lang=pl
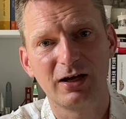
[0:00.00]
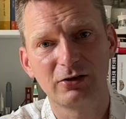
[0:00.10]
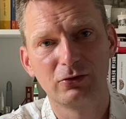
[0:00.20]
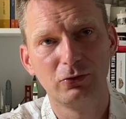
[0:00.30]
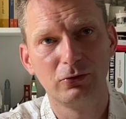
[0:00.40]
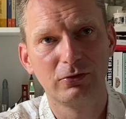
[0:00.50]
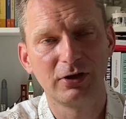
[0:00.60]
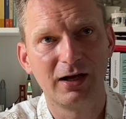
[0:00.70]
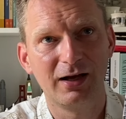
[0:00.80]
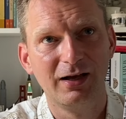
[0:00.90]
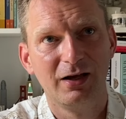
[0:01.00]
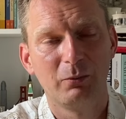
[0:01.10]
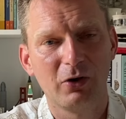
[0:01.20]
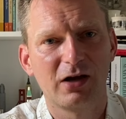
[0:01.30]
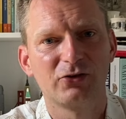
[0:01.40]
która
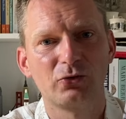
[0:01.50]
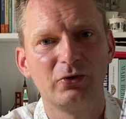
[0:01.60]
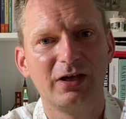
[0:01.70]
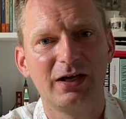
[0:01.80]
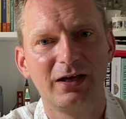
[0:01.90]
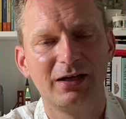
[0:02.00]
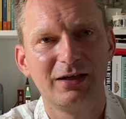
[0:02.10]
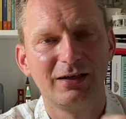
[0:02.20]
pokazuje